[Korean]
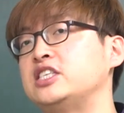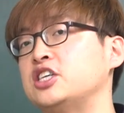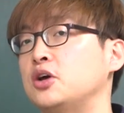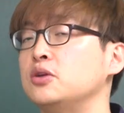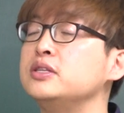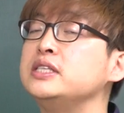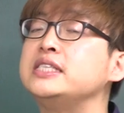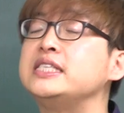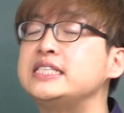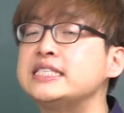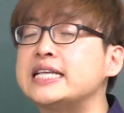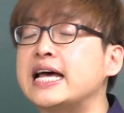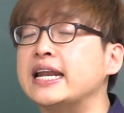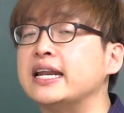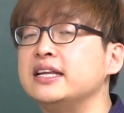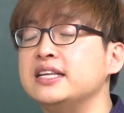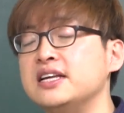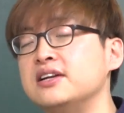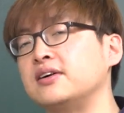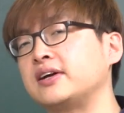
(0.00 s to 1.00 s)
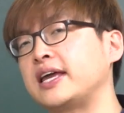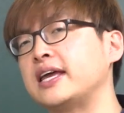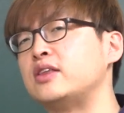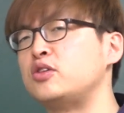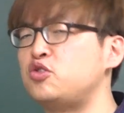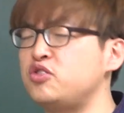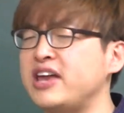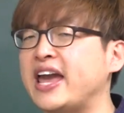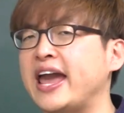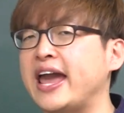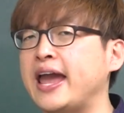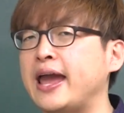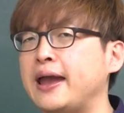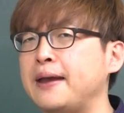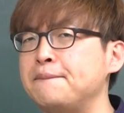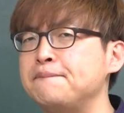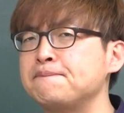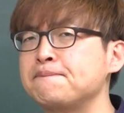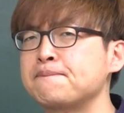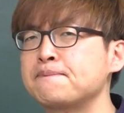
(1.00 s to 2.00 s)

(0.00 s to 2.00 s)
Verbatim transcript: 전치사는 이렇게 뒤에